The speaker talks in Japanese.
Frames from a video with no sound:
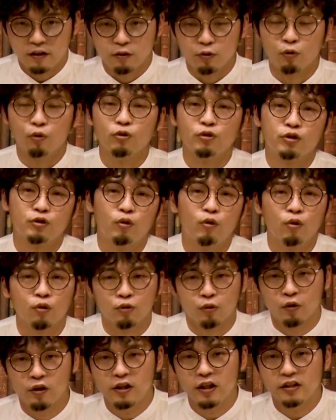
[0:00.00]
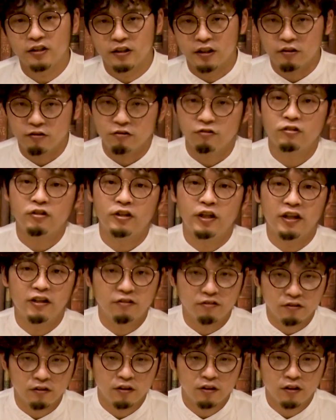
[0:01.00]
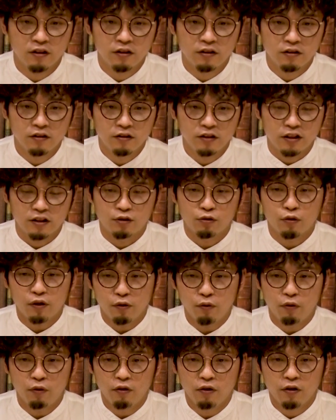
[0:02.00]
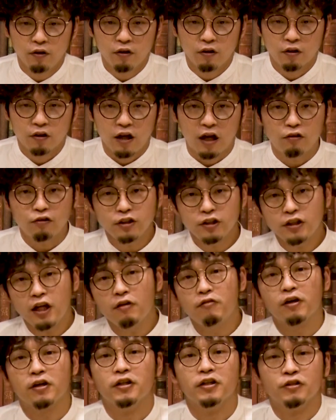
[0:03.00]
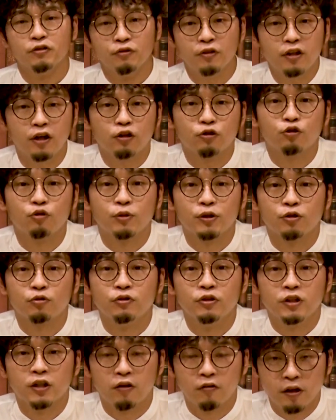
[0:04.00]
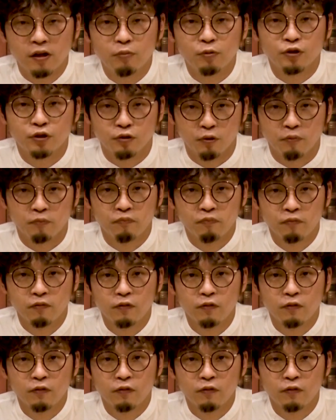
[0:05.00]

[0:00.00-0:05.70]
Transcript: 脳症を取り出して売っている、でそれを隠したいわけですよね、火葬場職員さんはね、もちろん。